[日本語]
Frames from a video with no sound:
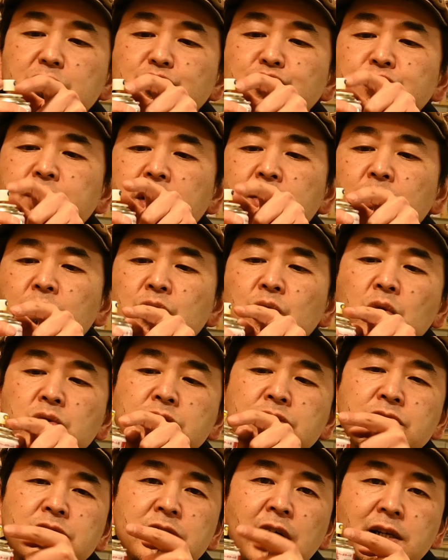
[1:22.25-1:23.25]
上の
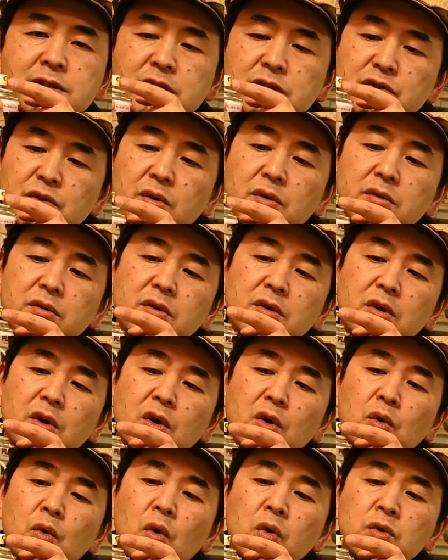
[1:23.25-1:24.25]
ノズルあるでしょ
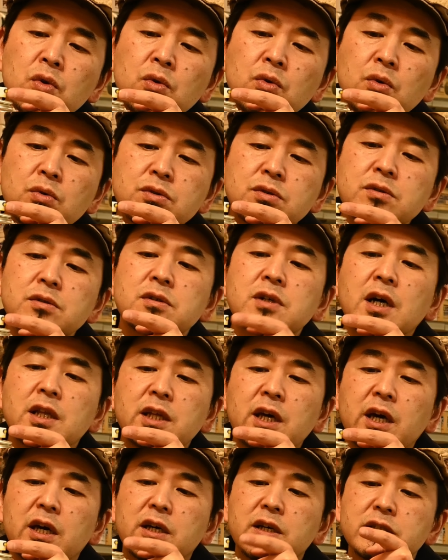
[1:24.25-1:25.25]
このノズルが
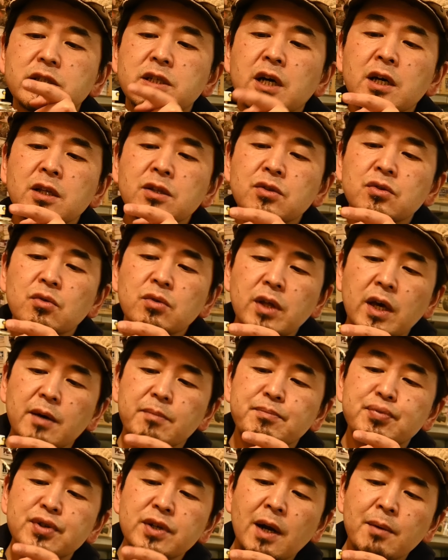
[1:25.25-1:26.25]
ねちゃんとね
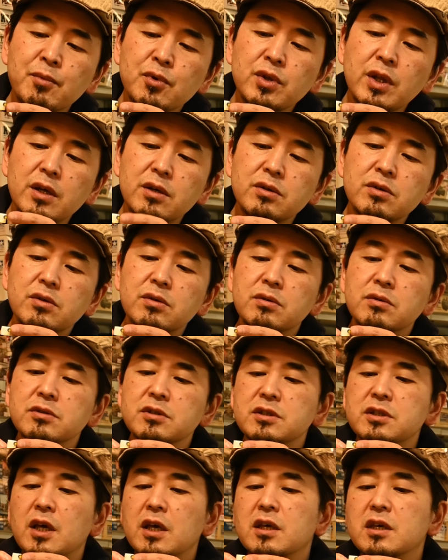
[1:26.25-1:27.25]
プラモデル用
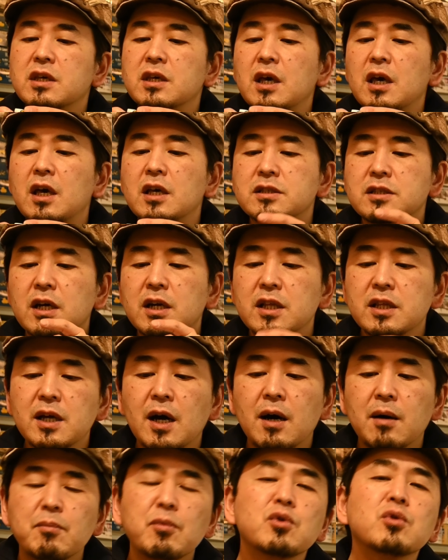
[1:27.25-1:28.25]
に設計され
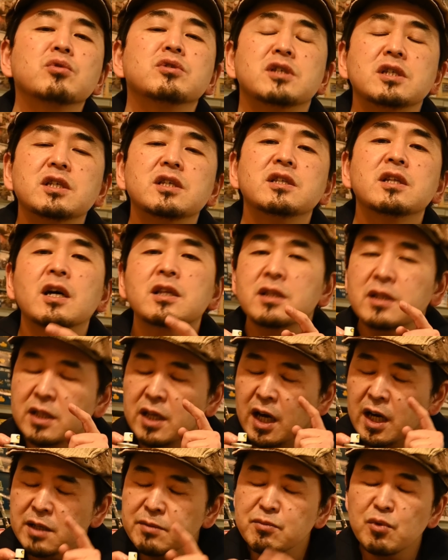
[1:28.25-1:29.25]
たものになっ
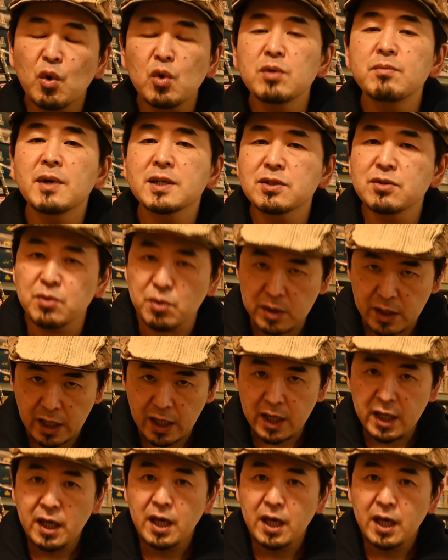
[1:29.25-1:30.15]
てありおりますので